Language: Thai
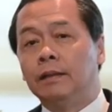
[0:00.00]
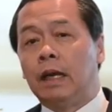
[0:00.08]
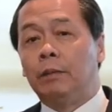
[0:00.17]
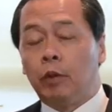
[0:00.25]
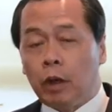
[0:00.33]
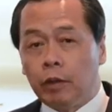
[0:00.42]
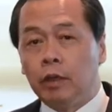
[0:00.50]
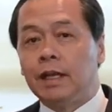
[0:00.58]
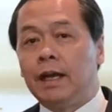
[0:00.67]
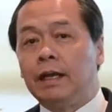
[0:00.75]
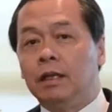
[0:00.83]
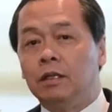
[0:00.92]
ทำความเข้า
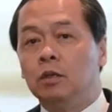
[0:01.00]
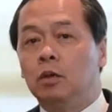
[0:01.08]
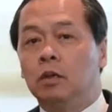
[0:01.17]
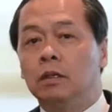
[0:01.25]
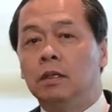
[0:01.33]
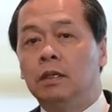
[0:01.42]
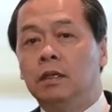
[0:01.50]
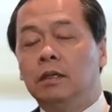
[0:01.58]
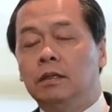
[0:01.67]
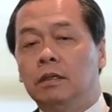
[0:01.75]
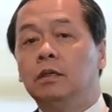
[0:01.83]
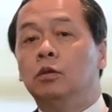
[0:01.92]
ใจกับโจทย์
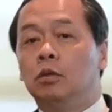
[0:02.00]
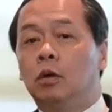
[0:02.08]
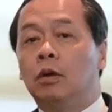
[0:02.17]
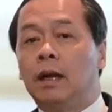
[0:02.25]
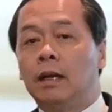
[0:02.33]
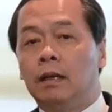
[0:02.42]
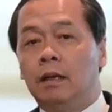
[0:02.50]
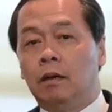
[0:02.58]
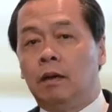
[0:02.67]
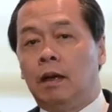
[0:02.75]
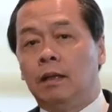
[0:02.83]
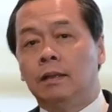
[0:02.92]
ที่อยู่ตรงนั้น แล้ว
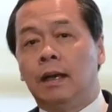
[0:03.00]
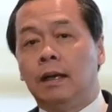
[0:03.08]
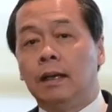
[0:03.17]
ก็หาทาง